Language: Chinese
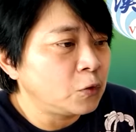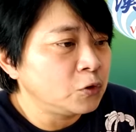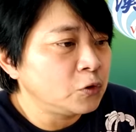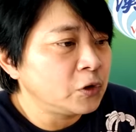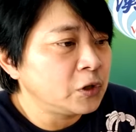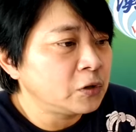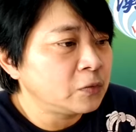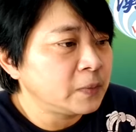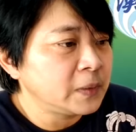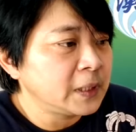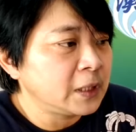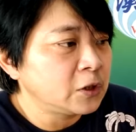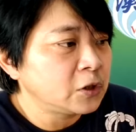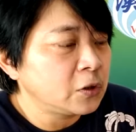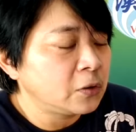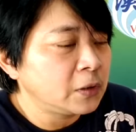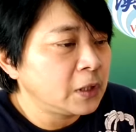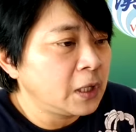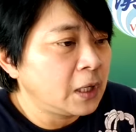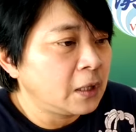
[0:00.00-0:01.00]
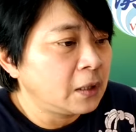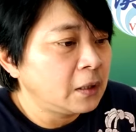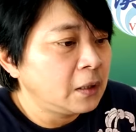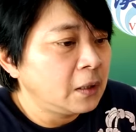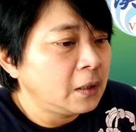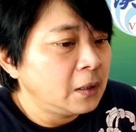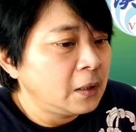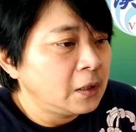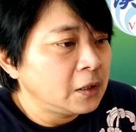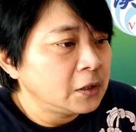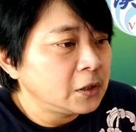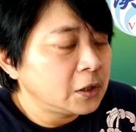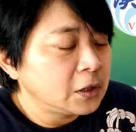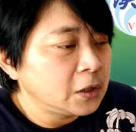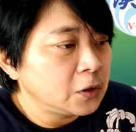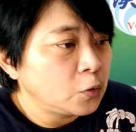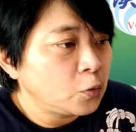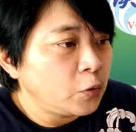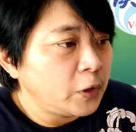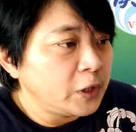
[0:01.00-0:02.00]
我觉得比较重要，就
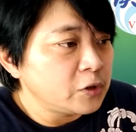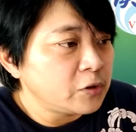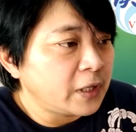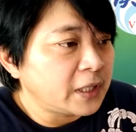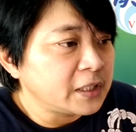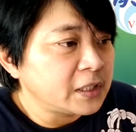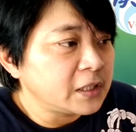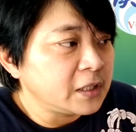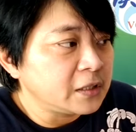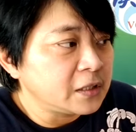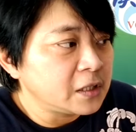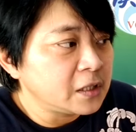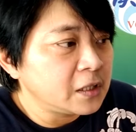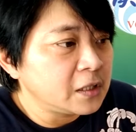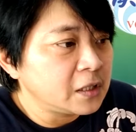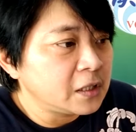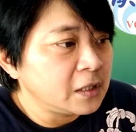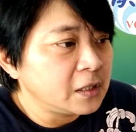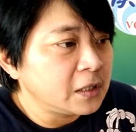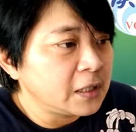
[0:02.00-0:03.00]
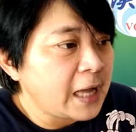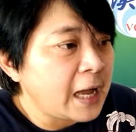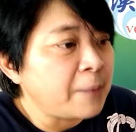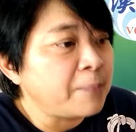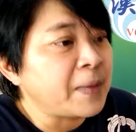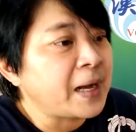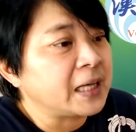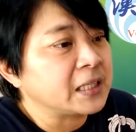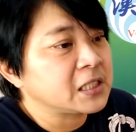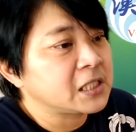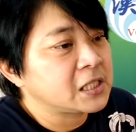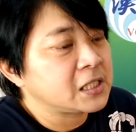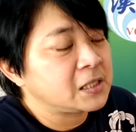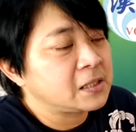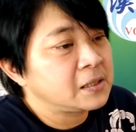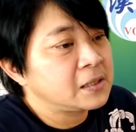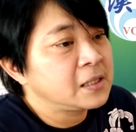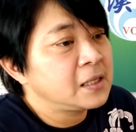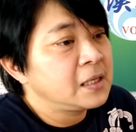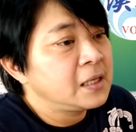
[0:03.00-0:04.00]
是贵船神社跟鞍马寺。
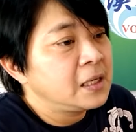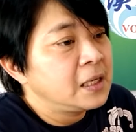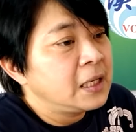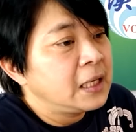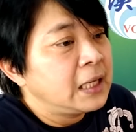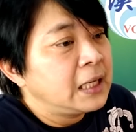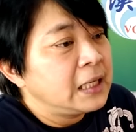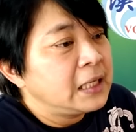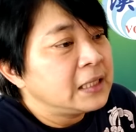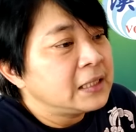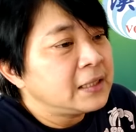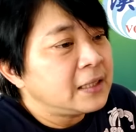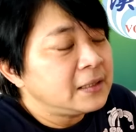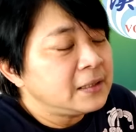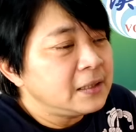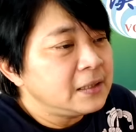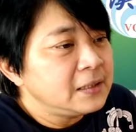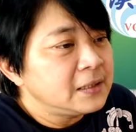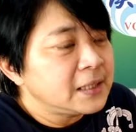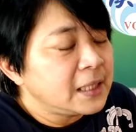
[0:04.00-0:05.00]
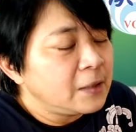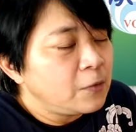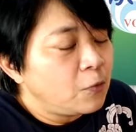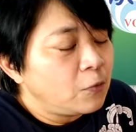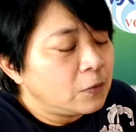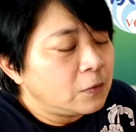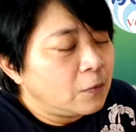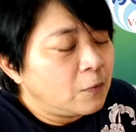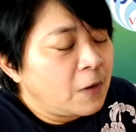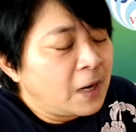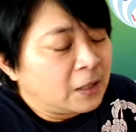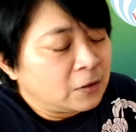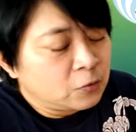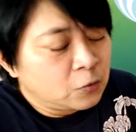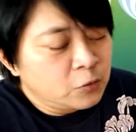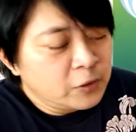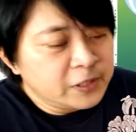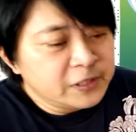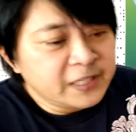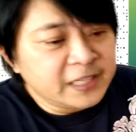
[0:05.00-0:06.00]
嗯，但是在往
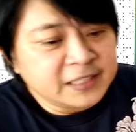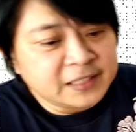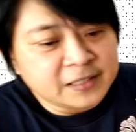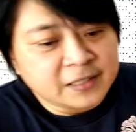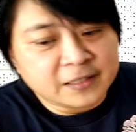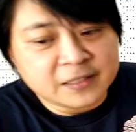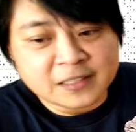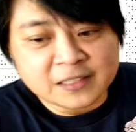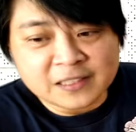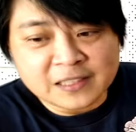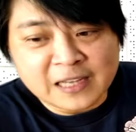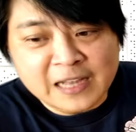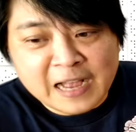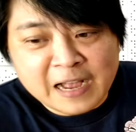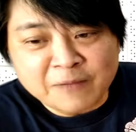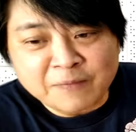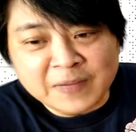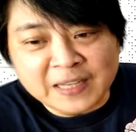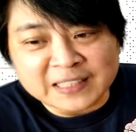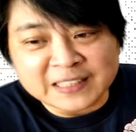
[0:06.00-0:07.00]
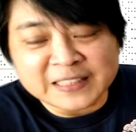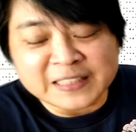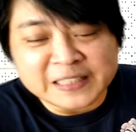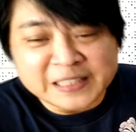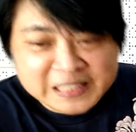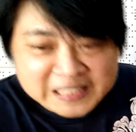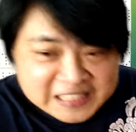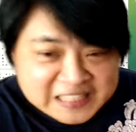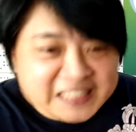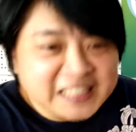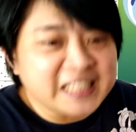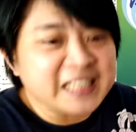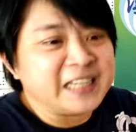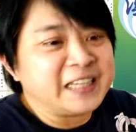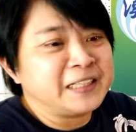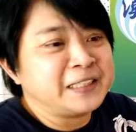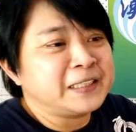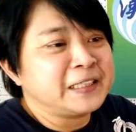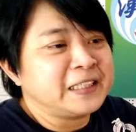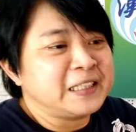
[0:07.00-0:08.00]
贵船神社跟鞍马寺之
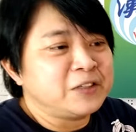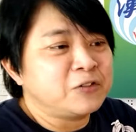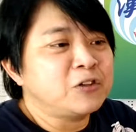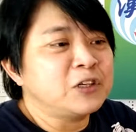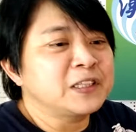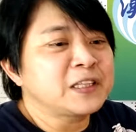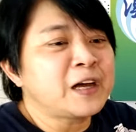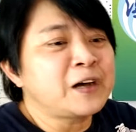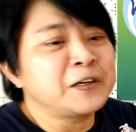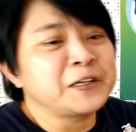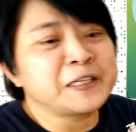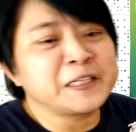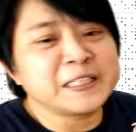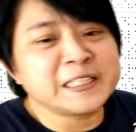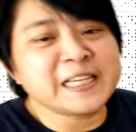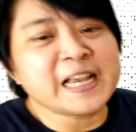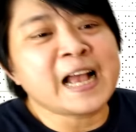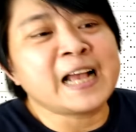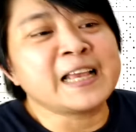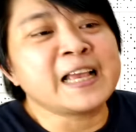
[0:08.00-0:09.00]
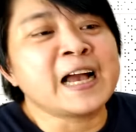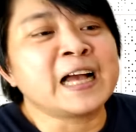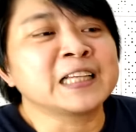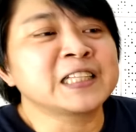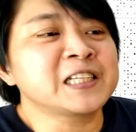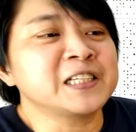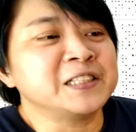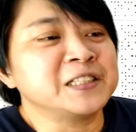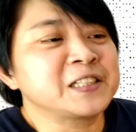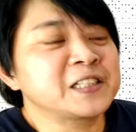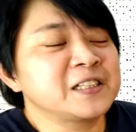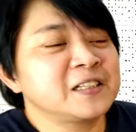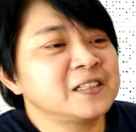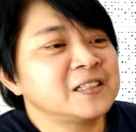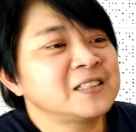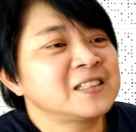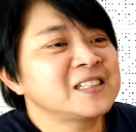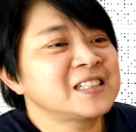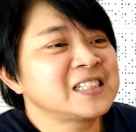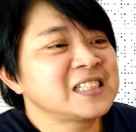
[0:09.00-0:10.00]
前，你会到一个下压神
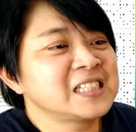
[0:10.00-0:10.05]
社。